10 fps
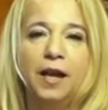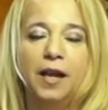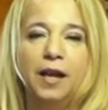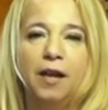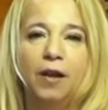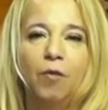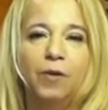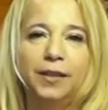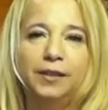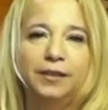eh,
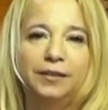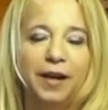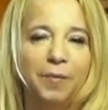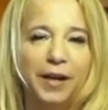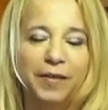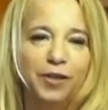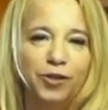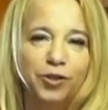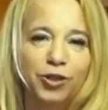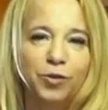un artista
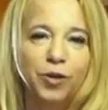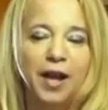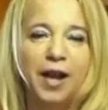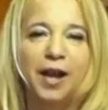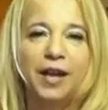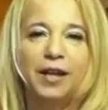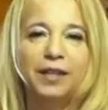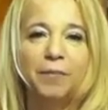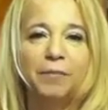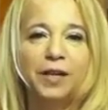maravilloso, eh,
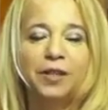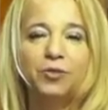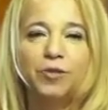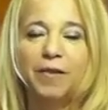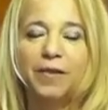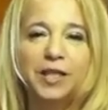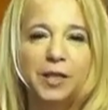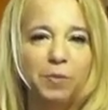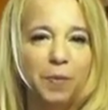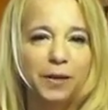también es una
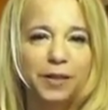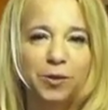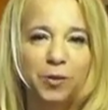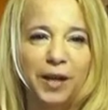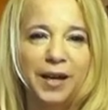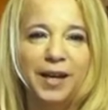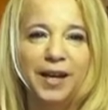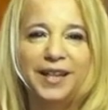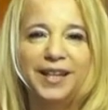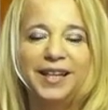bellísima persona
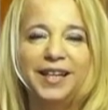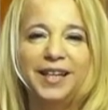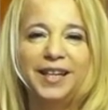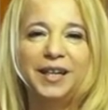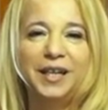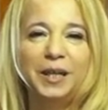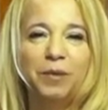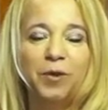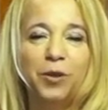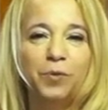
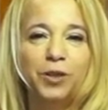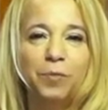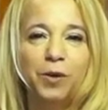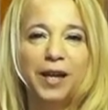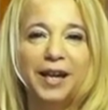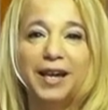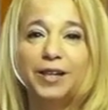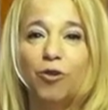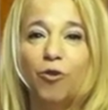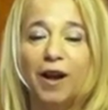y bueno, pues tenemos que ver
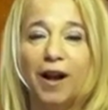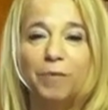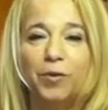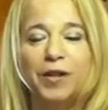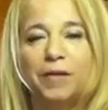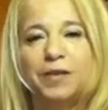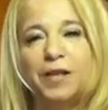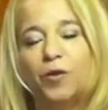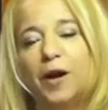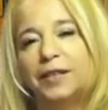que los cambios de la
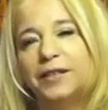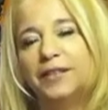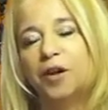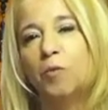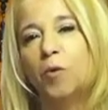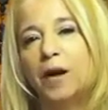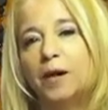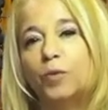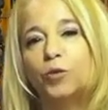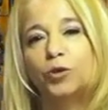vida de los artistas, cómo van
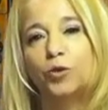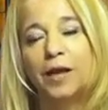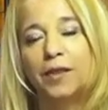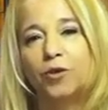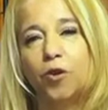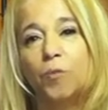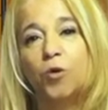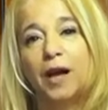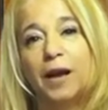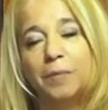evolucionando,
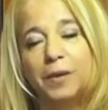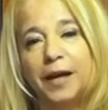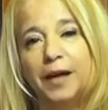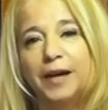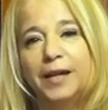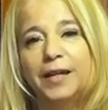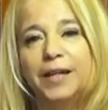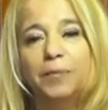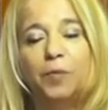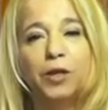cómo cambia
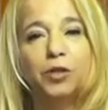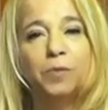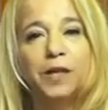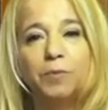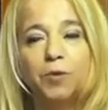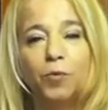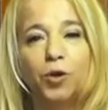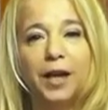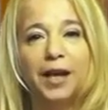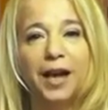y por eso venimos,
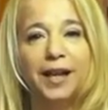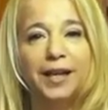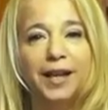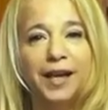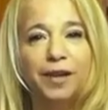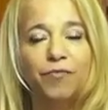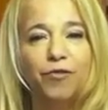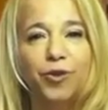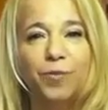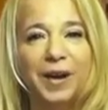porque aquí hay que
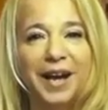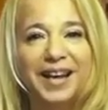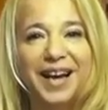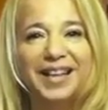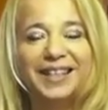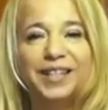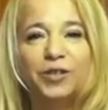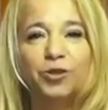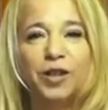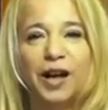informar de
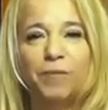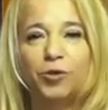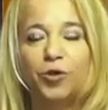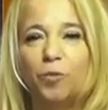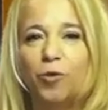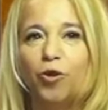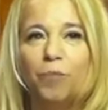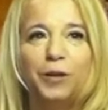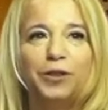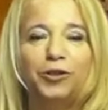esos cambios, cómo los
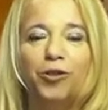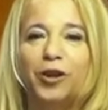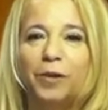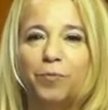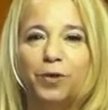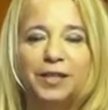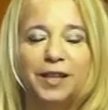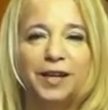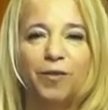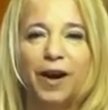pintores, pues
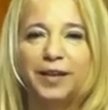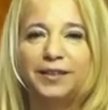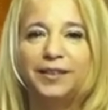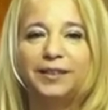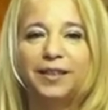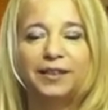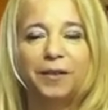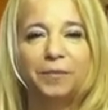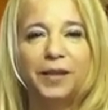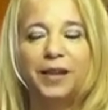eh, los artistas
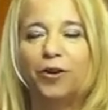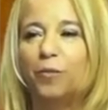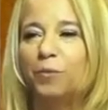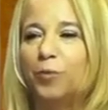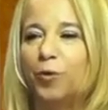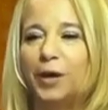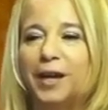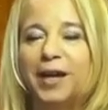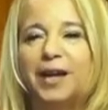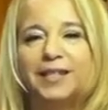también
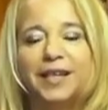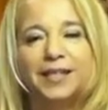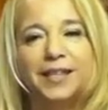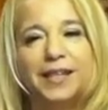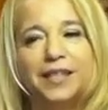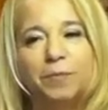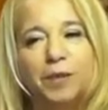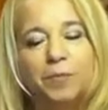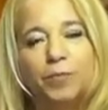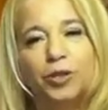componen, se hacen a sí
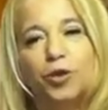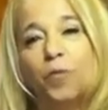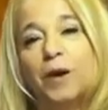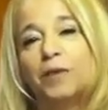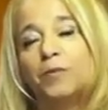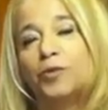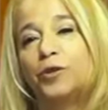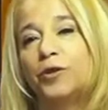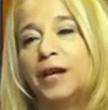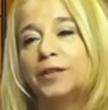mismos según van
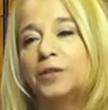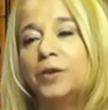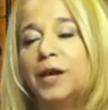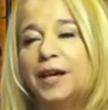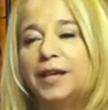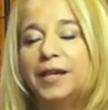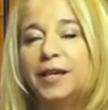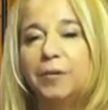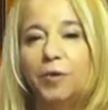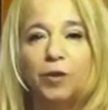evolucionando
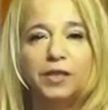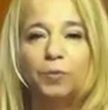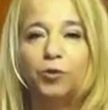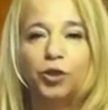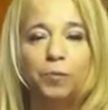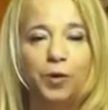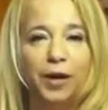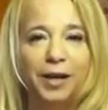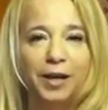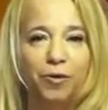y bueno, hacía mucho tiempo
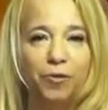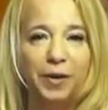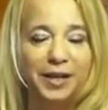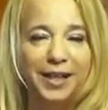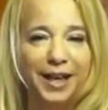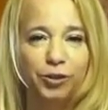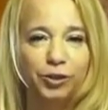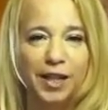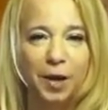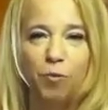que no venía, que
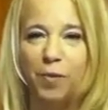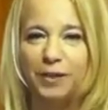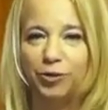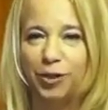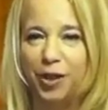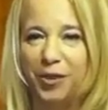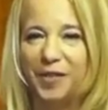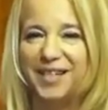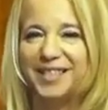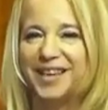nos teníamos abandonados
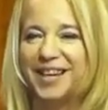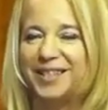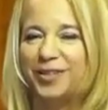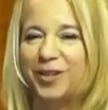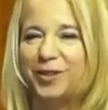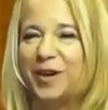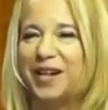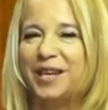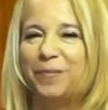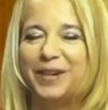desde que se casó, que tiene
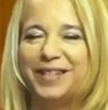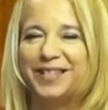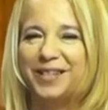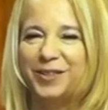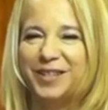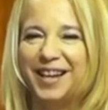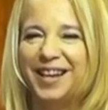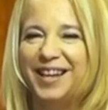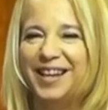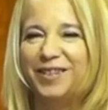una niña preciosa
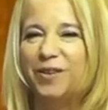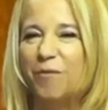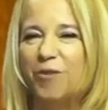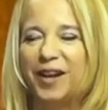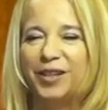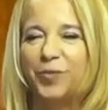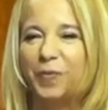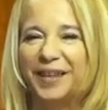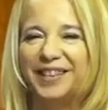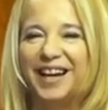y una mujer
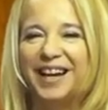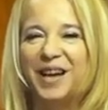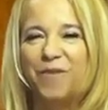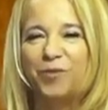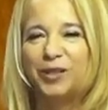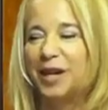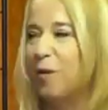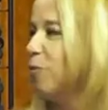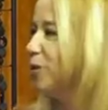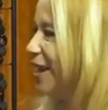estupenda, pues
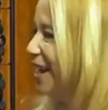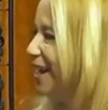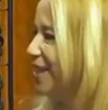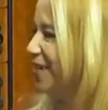teníamos muchas ganas de